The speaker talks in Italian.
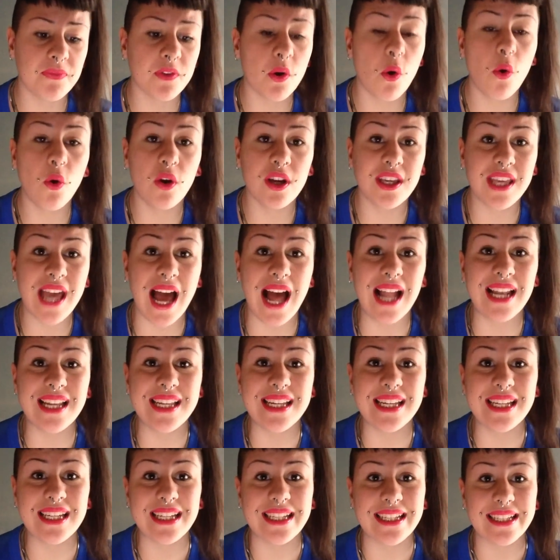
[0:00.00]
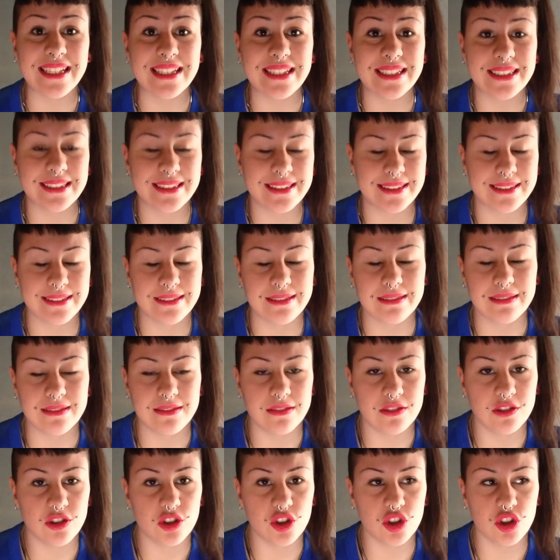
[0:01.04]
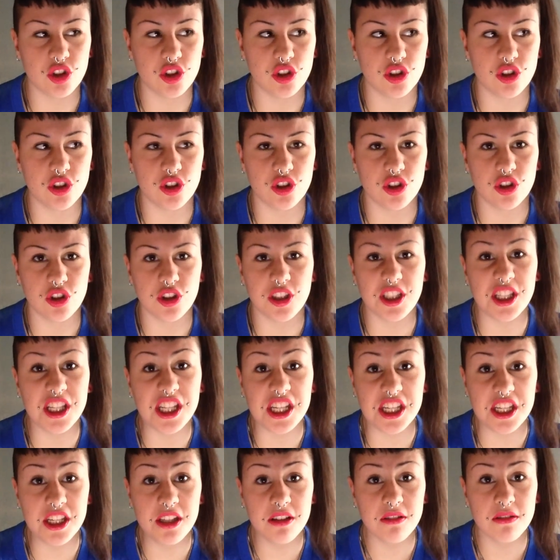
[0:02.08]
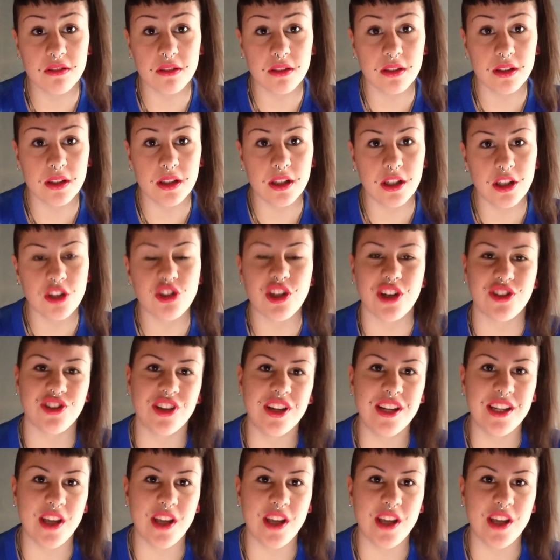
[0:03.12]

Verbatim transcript: Occhiali mm, ni, cioè ce